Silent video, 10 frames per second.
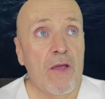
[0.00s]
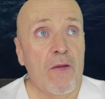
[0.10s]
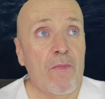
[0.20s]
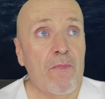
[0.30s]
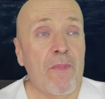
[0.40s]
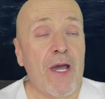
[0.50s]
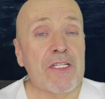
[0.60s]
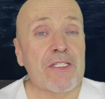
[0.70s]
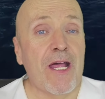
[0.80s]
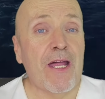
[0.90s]

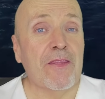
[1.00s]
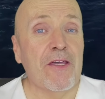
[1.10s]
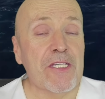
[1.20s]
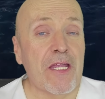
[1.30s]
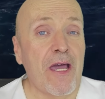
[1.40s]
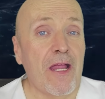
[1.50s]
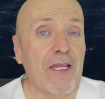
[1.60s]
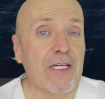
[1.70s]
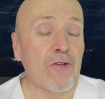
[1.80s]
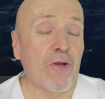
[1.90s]
más artesanal,
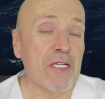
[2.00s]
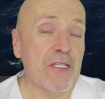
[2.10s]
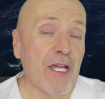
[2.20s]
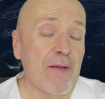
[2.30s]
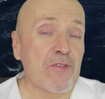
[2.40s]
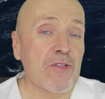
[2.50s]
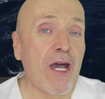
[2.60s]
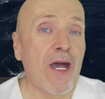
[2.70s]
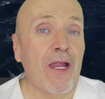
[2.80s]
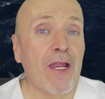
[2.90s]
las, lo que es, digamos,
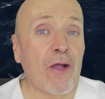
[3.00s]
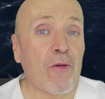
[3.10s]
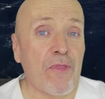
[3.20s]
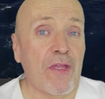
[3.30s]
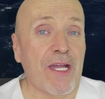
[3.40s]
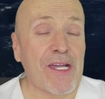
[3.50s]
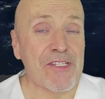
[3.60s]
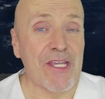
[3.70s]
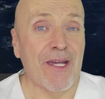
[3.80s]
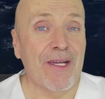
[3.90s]
la, la cocina
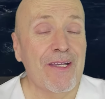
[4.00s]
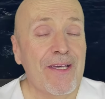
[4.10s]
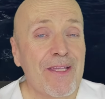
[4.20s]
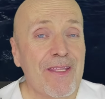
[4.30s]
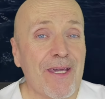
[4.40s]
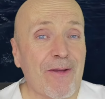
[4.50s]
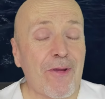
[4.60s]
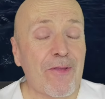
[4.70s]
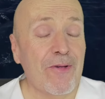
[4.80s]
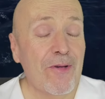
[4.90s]
casera. ¿De
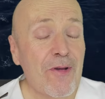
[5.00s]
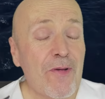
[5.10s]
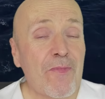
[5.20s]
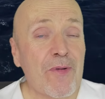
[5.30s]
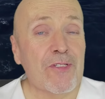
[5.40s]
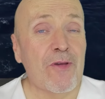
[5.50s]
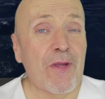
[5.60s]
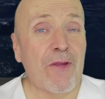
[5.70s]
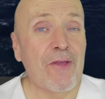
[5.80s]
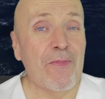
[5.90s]
acuerdo? Pues no me
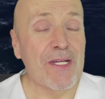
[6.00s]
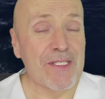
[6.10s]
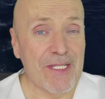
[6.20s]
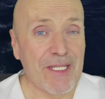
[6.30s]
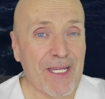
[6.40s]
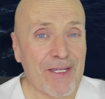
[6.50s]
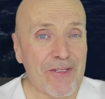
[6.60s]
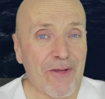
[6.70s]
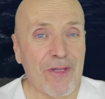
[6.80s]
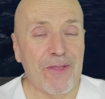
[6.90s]
rollo más y aquí
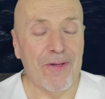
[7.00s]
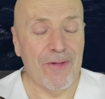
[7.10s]
os lo cuento.